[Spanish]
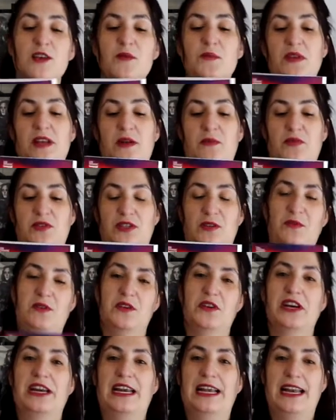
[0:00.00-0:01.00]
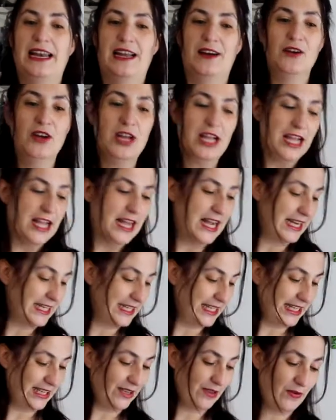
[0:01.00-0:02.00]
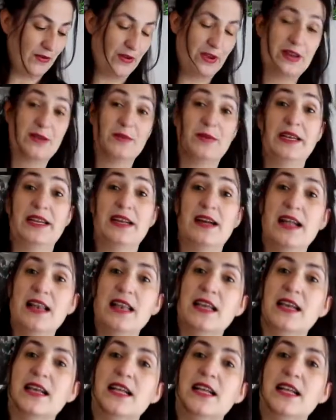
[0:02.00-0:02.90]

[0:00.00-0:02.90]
mira, pues ya me lo han regalado. Así que fenomenal.